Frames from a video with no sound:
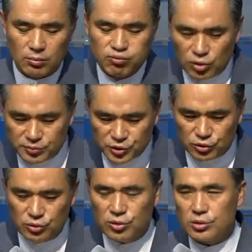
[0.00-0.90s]

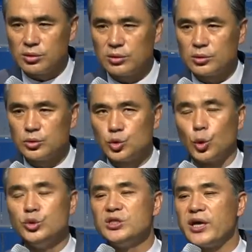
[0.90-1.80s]
무릅쓰고
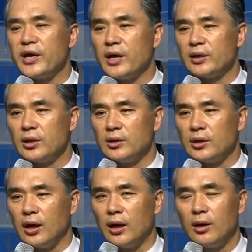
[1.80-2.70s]
존재해야
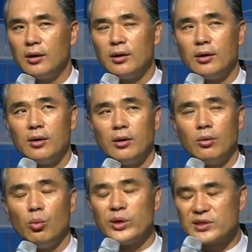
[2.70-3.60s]
되는가?
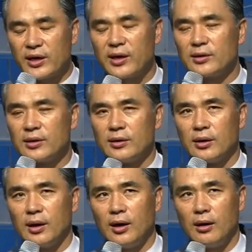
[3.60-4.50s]
왜 살아야
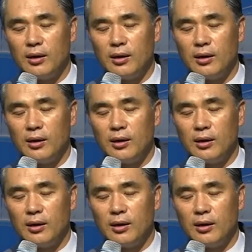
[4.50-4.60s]
되는가?